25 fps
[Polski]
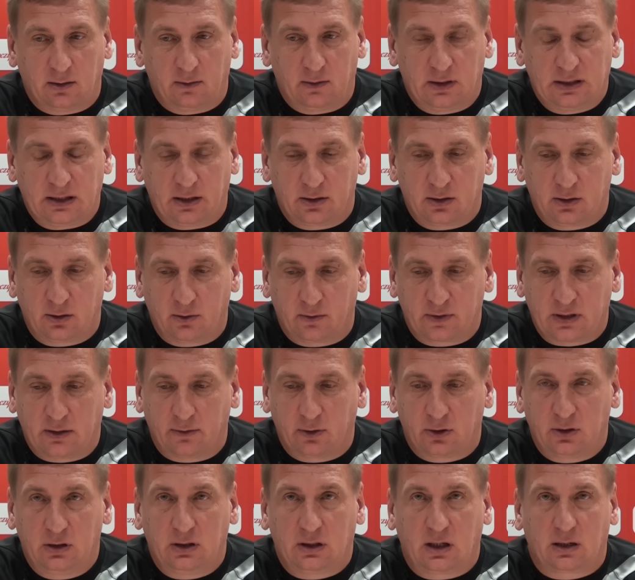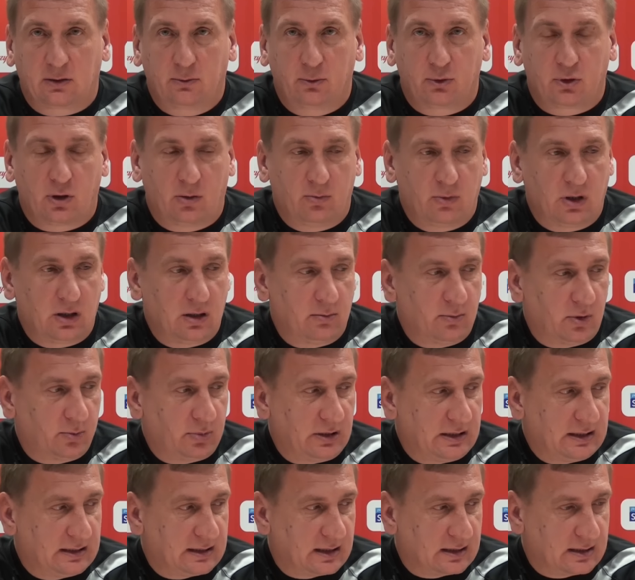Widać w zawodnikach dużą
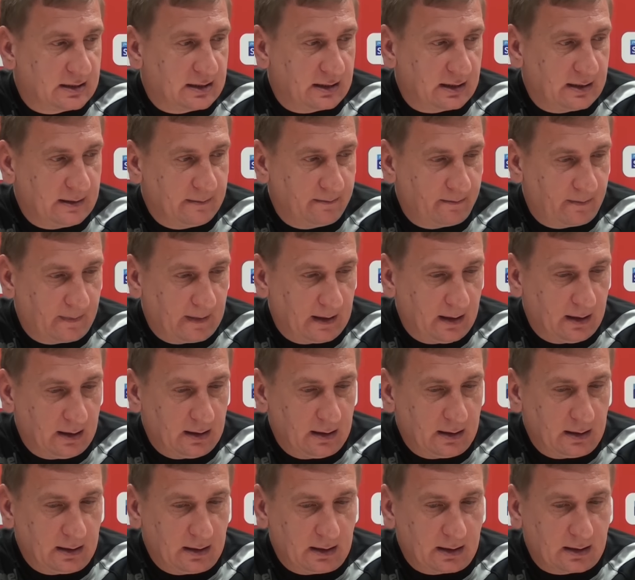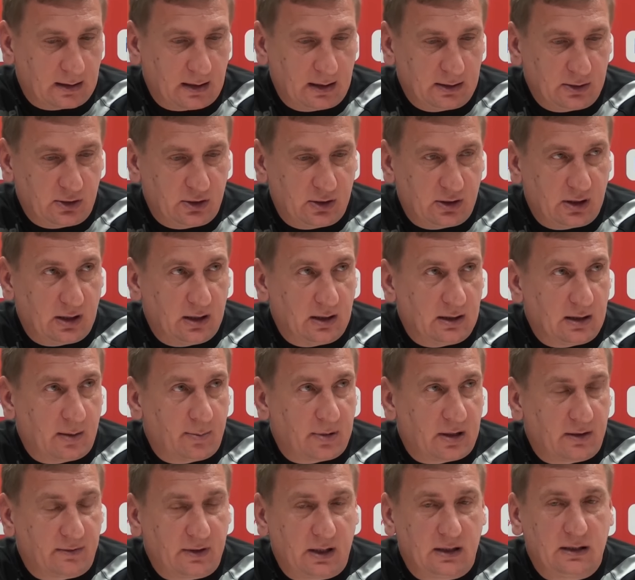mobilizację chęć y,
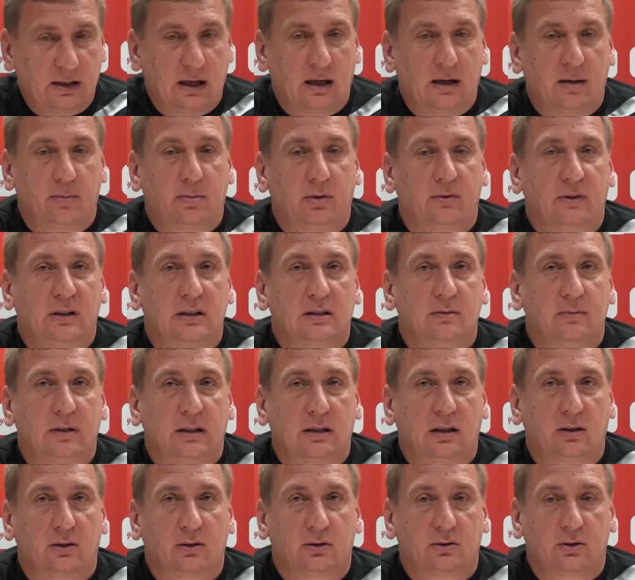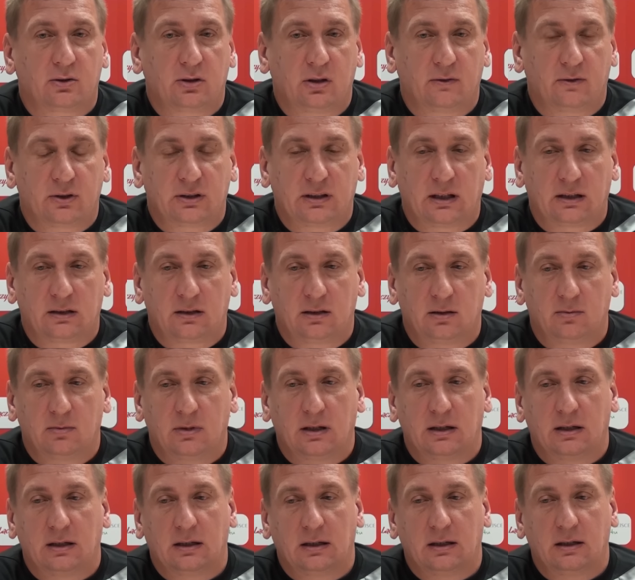naprawienia powiedzmy tego, co się w
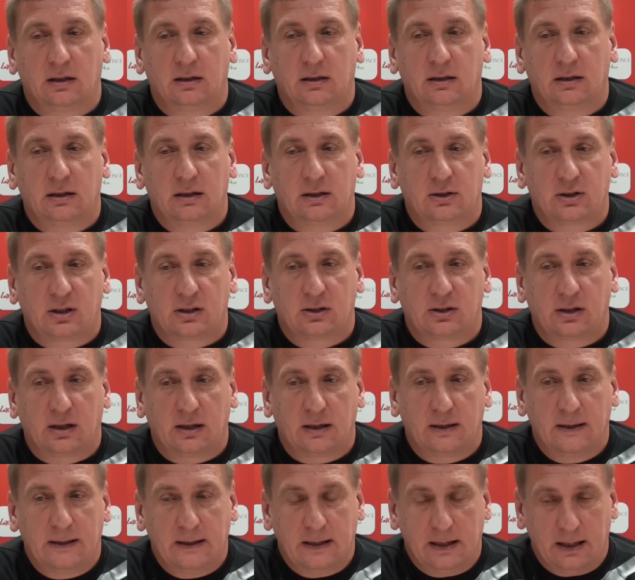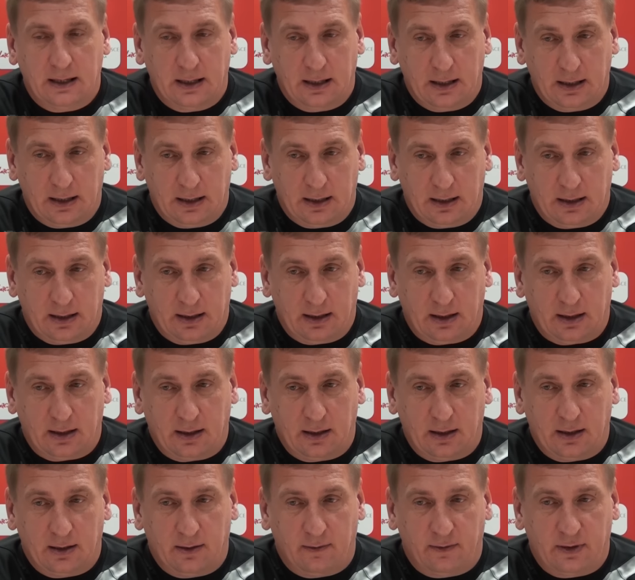ostatnim y, czasie
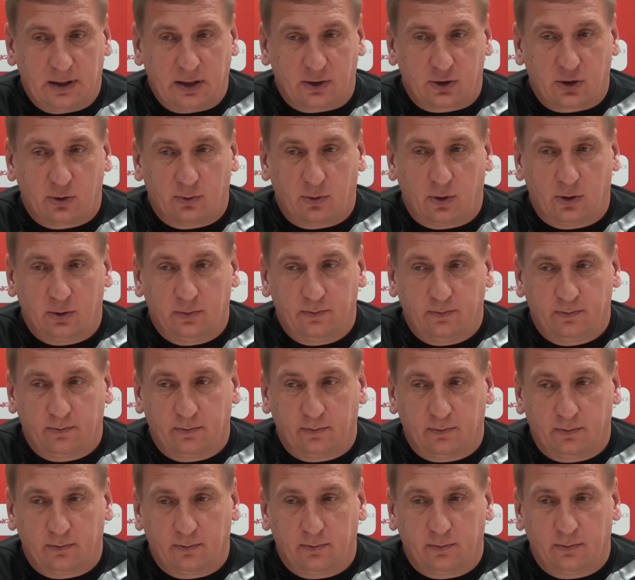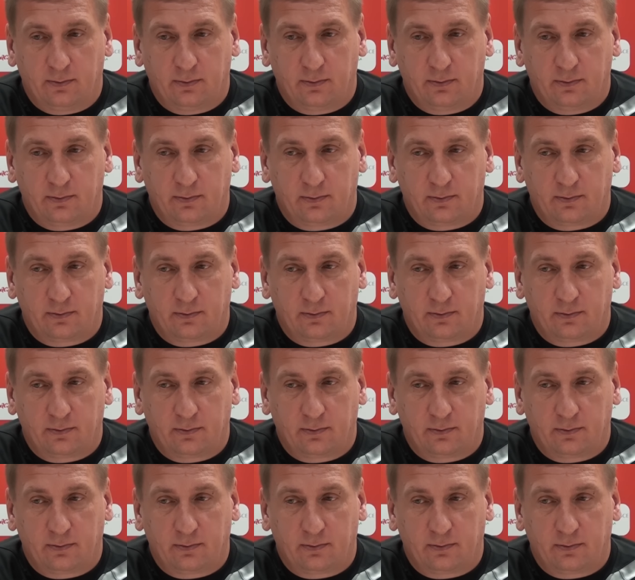y, wydarzyło. Mm.